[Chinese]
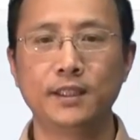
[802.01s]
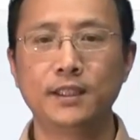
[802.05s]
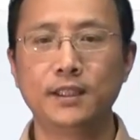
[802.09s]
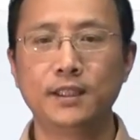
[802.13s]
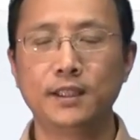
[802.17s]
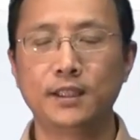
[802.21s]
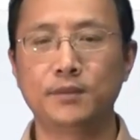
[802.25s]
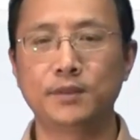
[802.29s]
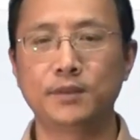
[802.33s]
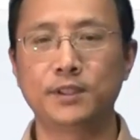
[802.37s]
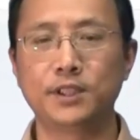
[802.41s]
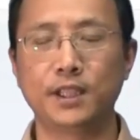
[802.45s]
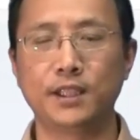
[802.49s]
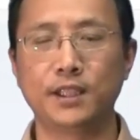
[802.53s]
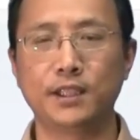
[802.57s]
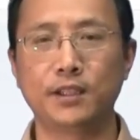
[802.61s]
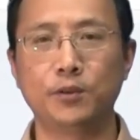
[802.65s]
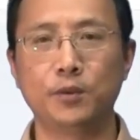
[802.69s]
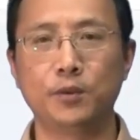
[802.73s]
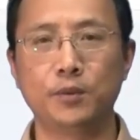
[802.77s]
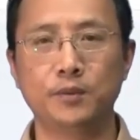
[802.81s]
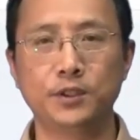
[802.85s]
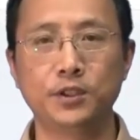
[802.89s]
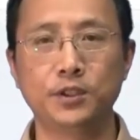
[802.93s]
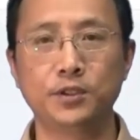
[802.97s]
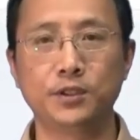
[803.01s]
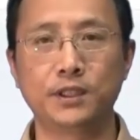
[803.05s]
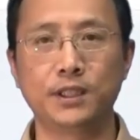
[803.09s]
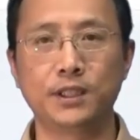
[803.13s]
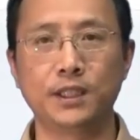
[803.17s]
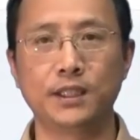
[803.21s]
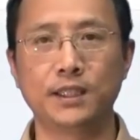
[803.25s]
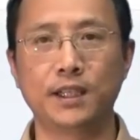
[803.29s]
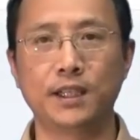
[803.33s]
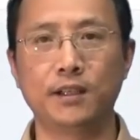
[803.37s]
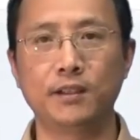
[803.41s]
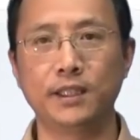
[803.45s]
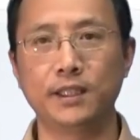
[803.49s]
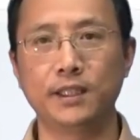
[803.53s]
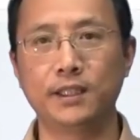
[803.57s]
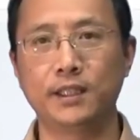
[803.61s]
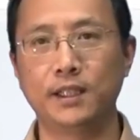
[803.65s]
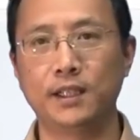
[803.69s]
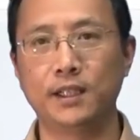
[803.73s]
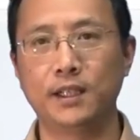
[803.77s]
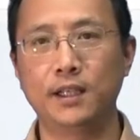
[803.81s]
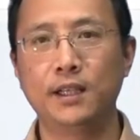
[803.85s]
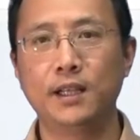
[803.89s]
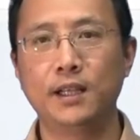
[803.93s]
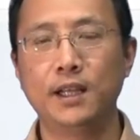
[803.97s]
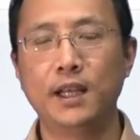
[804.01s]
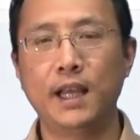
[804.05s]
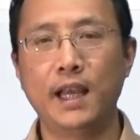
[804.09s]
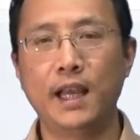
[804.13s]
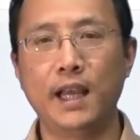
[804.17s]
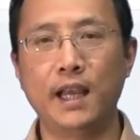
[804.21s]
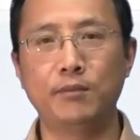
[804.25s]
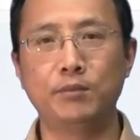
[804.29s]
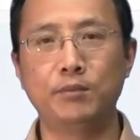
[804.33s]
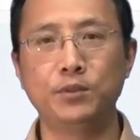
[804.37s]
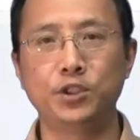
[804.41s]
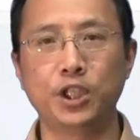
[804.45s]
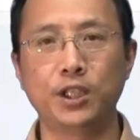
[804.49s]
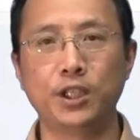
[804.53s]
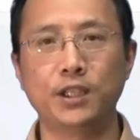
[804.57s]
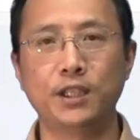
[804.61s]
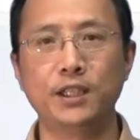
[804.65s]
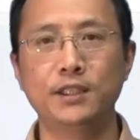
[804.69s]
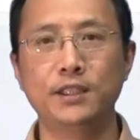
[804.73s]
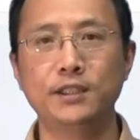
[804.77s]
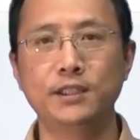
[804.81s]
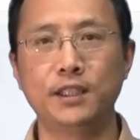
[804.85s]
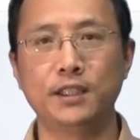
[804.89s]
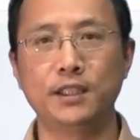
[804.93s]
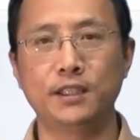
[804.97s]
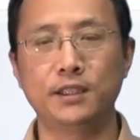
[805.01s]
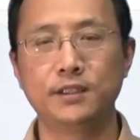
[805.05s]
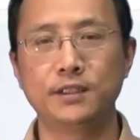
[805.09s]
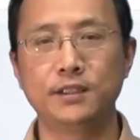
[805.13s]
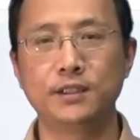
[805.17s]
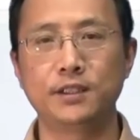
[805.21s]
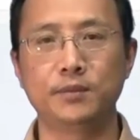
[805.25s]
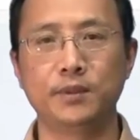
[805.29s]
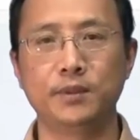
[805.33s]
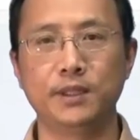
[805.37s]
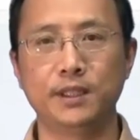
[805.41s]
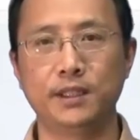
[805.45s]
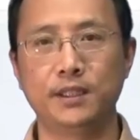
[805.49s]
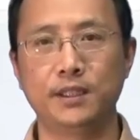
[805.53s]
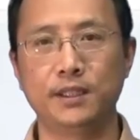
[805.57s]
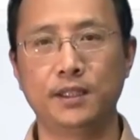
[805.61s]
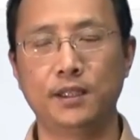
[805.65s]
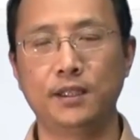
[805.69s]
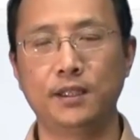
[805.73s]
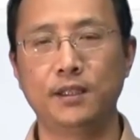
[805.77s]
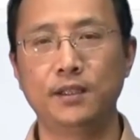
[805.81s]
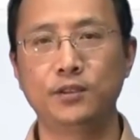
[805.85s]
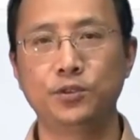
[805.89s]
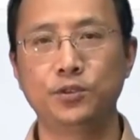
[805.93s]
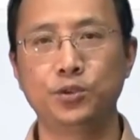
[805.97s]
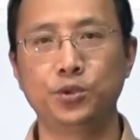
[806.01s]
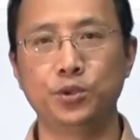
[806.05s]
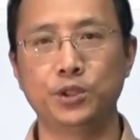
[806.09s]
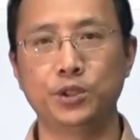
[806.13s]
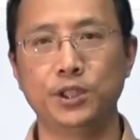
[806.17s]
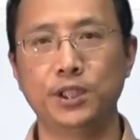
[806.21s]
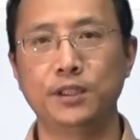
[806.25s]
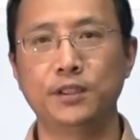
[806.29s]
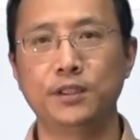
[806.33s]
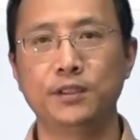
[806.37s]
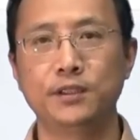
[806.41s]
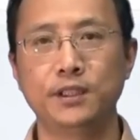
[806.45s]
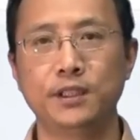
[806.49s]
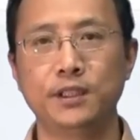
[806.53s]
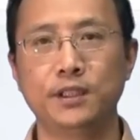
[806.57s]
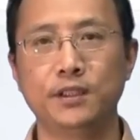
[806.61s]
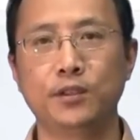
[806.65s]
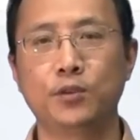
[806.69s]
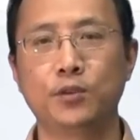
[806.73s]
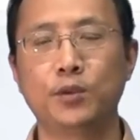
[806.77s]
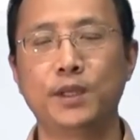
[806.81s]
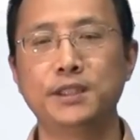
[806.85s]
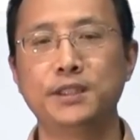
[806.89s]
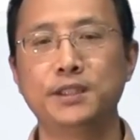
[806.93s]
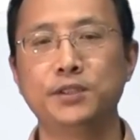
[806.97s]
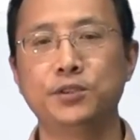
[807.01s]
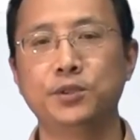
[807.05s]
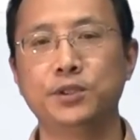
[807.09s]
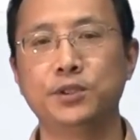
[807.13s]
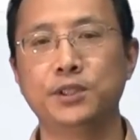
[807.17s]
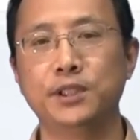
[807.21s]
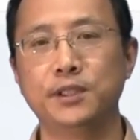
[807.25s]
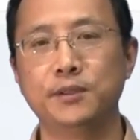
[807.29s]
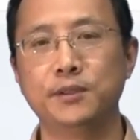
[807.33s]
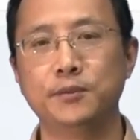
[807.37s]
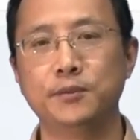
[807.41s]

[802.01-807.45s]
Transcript: 那么这样呢，我们就得到了一个 m 乘 n 的这么一个矩阵，一个关系矩阵。